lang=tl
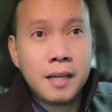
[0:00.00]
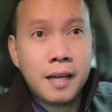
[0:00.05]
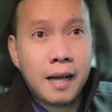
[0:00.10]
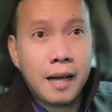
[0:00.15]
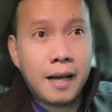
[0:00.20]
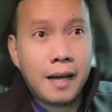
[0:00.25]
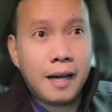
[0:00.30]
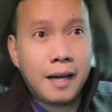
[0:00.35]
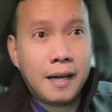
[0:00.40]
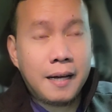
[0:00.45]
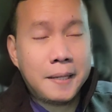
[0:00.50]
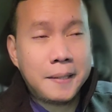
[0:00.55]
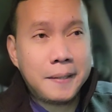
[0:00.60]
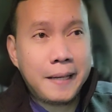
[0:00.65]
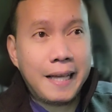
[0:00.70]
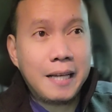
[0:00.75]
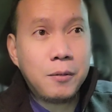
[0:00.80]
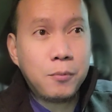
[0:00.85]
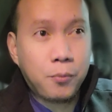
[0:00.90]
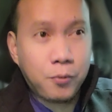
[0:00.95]
Uh,
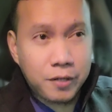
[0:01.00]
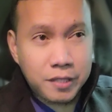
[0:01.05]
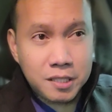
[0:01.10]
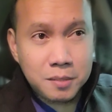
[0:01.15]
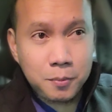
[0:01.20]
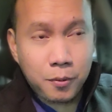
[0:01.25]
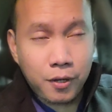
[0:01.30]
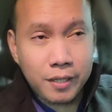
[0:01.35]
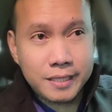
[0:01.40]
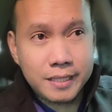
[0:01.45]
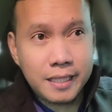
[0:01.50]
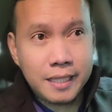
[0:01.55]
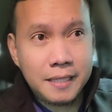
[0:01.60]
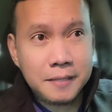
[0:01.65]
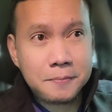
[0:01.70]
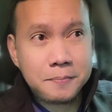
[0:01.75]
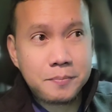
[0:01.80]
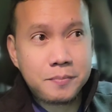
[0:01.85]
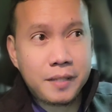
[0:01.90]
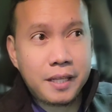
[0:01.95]
and worse po kasi,
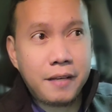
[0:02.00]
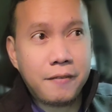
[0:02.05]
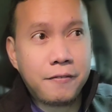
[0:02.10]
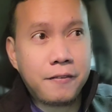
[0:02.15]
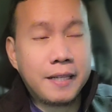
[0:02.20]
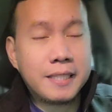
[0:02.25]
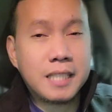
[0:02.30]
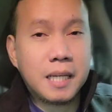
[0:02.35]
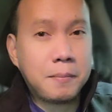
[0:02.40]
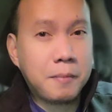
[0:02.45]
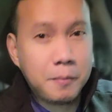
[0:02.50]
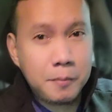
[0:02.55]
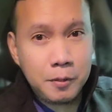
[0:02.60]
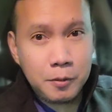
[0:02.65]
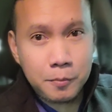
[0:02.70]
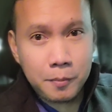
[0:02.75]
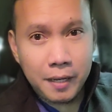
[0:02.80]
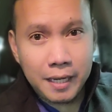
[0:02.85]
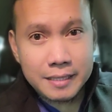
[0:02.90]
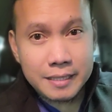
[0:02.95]
if kasama mo
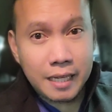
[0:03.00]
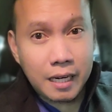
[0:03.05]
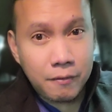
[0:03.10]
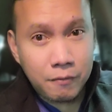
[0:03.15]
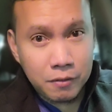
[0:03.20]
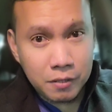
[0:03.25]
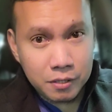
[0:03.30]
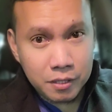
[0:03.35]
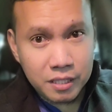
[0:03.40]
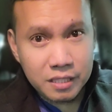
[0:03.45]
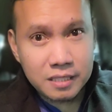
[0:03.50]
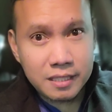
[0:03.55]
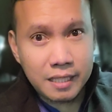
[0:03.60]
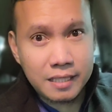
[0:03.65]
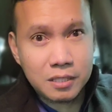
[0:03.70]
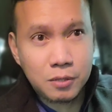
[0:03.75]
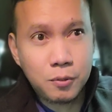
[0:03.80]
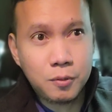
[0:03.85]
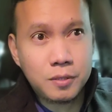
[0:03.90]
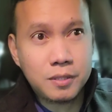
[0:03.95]
yung mga travel
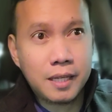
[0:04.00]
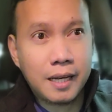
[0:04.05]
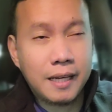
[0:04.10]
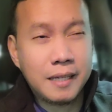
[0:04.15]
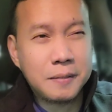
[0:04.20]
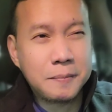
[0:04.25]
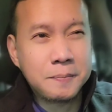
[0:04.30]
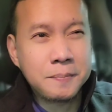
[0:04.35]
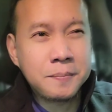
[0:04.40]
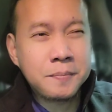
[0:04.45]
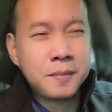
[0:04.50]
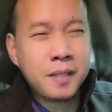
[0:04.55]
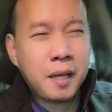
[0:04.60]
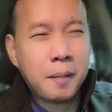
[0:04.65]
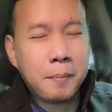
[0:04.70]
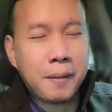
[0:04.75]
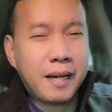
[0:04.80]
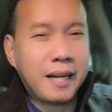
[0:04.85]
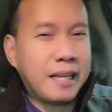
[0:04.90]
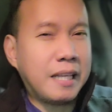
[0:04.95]
nurses kung saan
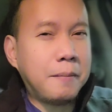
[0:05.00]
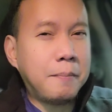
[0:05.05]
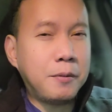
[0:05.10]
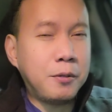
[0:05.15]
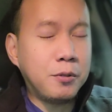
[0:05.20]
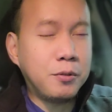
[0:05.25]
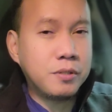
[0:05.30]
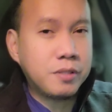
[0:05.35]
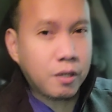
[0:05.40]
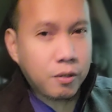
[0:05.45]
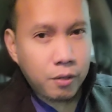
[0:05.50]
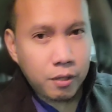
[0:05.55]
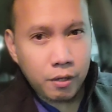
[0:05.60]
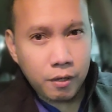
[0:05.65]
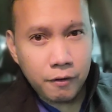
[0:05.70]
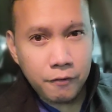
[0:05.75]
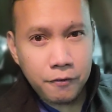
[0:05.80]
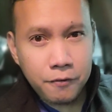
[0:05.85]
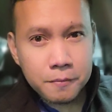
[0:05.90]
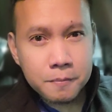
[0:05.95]
parang immune sa
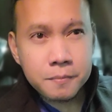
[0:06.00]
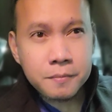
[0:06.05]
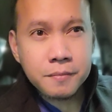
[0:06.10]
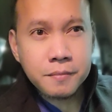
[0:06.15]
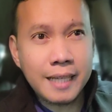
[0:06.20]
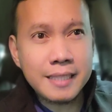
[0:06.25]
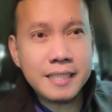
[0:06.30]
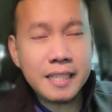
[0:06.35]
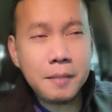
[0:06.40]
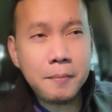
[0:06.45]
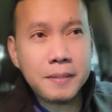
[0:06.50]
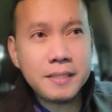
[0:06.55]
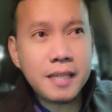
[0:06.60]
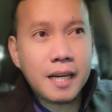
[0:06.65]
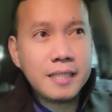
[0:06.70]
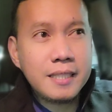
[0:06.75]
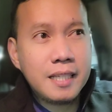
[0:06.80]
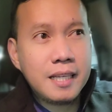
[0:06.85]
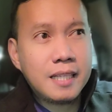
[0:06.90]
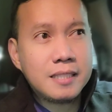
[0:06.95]
call-off. Kasi iba
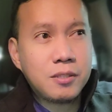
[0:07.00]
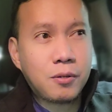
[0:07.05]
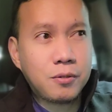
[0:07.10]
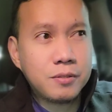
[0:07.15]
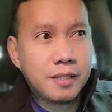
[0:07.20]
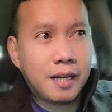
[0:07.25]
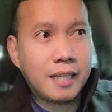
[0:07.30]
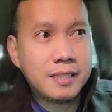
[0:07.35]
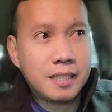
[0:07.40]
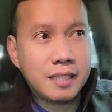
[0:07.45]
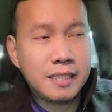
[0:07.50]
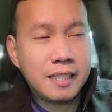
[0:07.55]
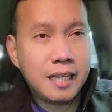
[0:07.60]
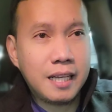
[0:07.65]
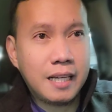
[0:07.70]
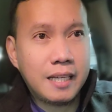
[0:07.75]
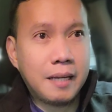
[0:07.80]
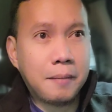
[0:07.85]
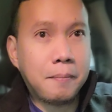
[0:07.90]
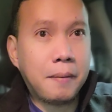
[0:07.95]
sa kanila sa kontrata
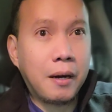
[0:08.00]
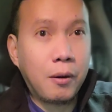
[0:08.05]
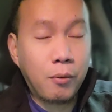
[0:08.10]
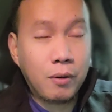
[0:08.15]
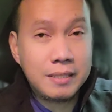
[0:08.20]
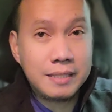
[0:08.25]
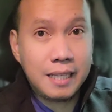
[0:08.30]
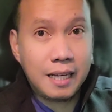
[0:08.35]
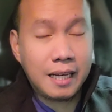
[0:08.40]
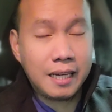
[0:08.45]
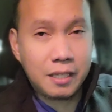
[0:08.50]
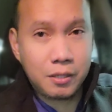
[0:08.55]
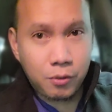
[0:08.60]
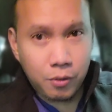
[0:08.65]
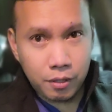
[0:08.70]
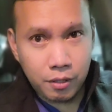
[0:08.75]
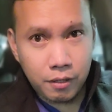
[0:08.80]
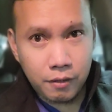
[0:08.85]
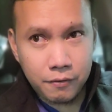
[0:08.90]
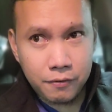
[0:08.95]
nila na bawal silang
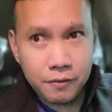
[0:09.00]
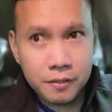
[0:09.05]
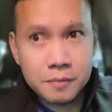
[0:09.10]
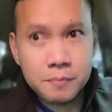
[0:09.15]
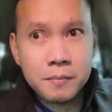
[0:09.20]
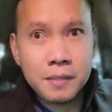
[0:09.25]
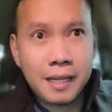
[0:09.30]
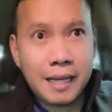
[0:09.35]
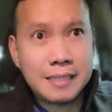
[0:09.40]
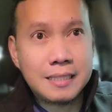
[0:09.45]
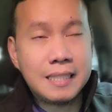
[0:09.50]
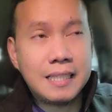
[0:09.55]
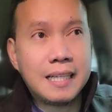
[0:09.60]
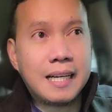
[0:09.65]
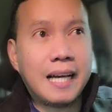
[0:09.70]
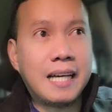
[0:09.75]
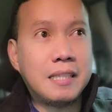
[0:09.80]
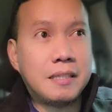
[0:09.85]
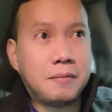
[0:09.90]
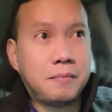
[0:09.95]
i-call off. Kasi
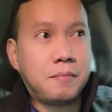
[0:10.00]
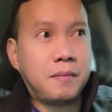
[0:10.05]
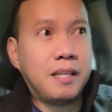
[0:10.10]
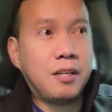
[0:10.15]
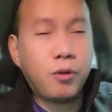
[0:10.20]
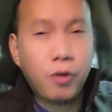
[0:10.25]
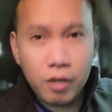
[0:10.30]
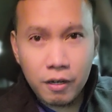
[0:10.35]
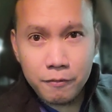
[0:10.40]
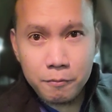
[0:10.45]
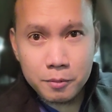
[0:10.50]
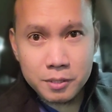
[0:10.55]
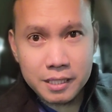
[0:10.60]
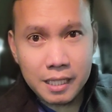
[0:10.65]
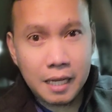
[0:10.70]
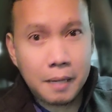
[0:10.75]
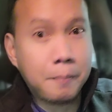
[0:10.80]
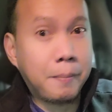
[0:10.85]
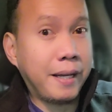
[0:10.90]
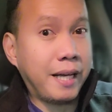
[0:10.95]
kahit i-call off mo
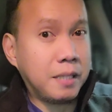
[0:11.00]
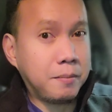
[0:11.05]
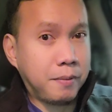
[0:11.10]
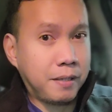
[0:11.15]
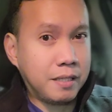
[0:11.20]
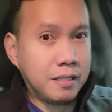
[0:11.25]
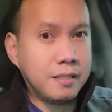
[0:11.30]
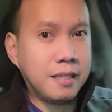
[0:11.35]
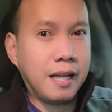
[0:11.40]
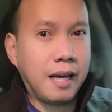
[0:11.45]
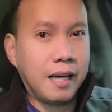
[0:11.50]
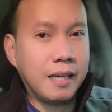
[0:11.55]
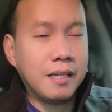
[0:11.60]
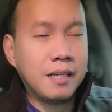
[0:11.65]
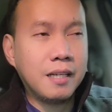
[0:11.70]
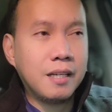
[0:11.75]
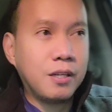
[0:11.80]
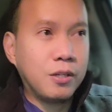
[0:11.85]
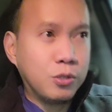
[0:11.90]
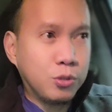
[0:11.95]
sila, bayad pa rin sila.
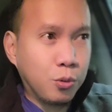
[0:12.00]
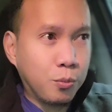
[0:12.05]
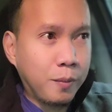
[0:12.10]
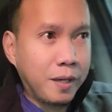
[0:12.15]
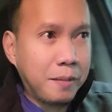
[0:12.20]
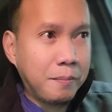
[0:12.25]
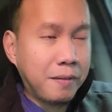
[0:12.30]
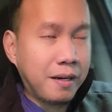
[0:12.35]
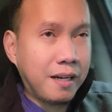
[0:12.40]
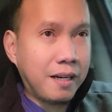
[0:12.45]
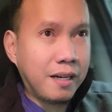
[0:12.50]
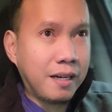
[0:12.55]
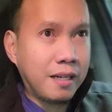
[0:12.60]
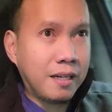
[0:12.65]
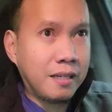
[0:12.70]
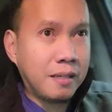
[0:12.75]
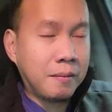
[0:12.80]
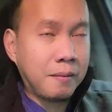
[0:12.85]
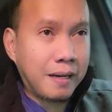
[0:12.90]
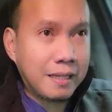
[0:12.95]
So may
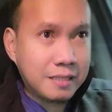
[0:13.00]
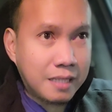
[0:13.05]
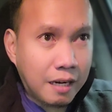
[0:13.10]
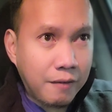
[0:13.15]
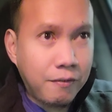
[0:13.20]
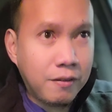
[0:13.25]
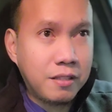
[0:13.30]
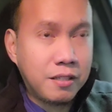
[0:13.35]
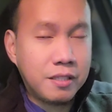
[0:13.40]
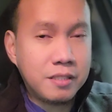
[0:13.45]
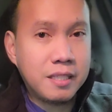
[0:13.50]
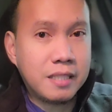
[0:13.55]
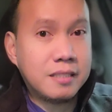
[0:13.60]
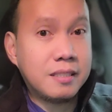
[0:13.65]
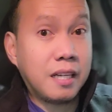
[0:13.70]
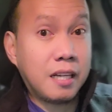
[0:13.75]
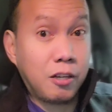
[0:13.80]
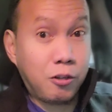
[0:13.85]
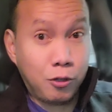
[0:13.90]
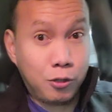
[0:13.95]
mga travel
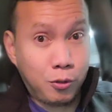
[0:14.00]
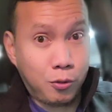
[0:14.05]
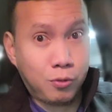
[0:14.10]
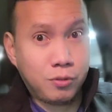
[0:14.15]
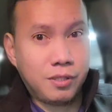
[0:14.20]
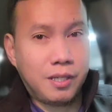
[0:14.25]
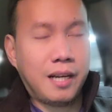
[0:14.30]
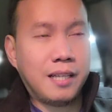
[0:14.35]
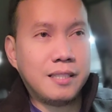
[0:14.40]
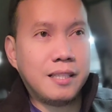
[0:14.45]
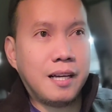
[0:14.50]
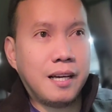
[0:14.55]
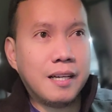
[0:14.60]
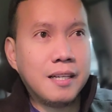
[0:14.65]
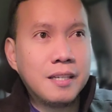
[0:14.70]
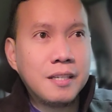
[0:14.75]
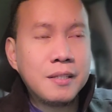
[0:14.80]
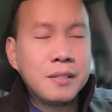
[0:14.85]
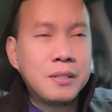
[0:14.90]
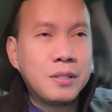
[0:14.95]
nurses na ganun yung kontrata.
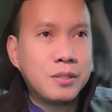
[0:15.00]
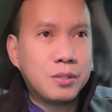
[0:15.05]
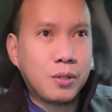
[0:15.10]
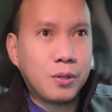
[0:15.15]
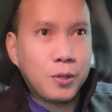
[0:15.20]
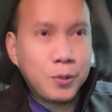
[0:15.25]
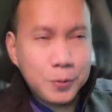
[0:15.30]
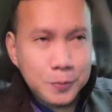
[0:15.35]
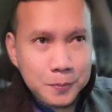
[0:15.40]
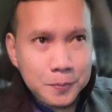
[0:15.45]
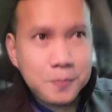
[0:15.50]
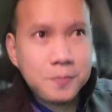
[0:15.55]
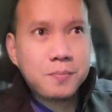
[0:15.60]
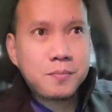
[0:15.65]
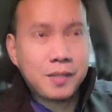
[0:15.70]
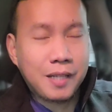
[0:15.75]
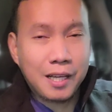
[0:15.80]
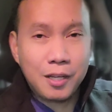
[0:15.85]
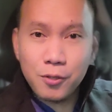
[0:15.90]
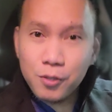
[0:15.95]
So
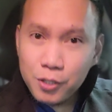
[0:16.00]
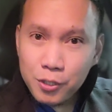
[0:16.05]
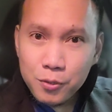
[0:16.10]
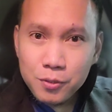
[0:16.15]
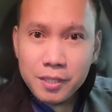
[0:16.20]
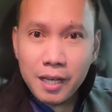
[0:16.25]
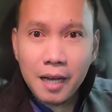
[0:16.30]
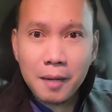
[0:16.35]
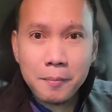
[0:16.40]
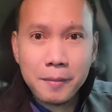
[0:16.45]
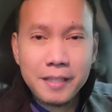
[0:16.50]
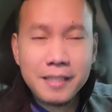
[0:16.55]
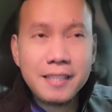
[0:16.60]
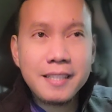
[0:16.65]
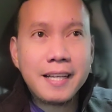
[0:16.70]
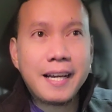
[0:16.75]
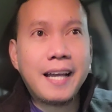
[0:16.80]
ganun din yung sa amin.